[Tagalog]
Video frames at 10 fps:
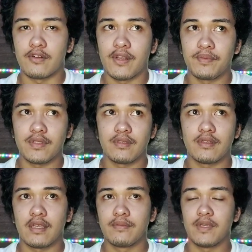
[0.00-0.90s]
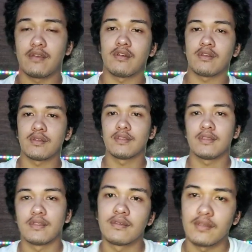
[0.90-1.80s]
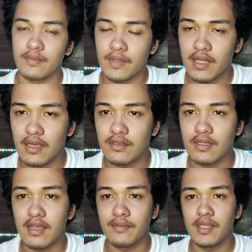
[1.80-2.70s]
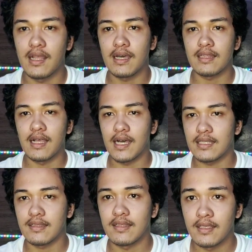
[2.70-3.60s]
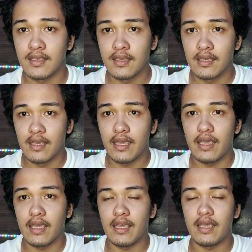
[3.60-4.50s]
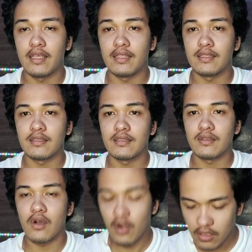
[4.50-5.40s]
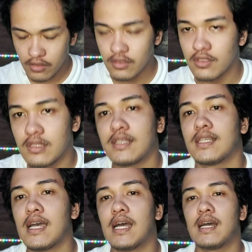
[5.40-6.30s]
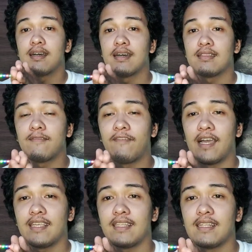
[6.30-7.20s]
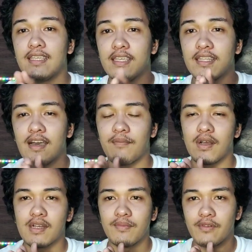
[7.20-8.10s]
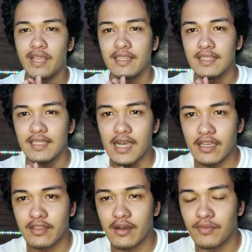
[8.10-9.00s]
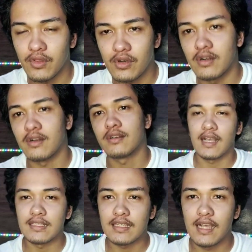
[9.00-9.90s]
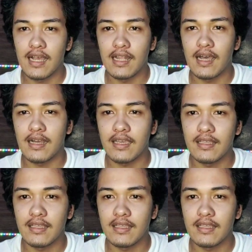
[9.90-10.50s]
Grips, side mirror. Pinayos na namin lahat-lahat. And all goods na siya. At finally, nakapag-upgrade na tayo ng motor. Tsaga-tsaga lang